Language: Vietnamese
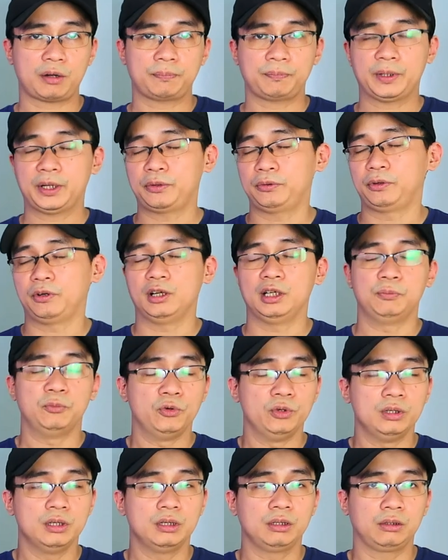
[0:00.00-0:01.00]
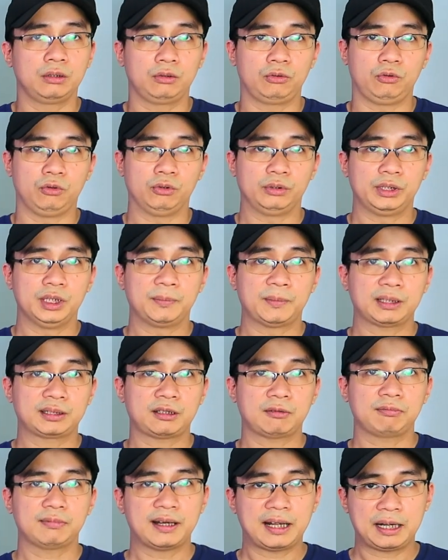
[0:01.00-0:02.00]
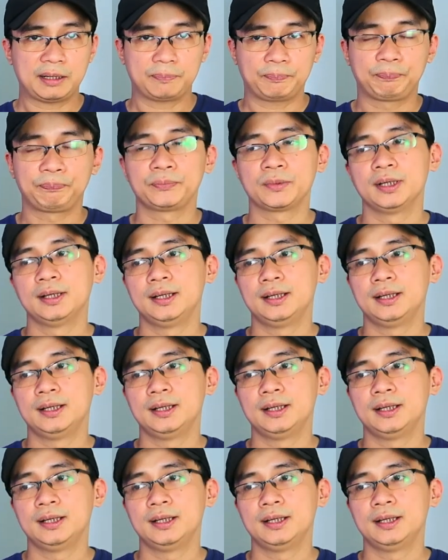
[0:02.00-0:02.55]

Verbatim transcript: shop hay còn gọi là mùi hương của tiệm cắt tóc nam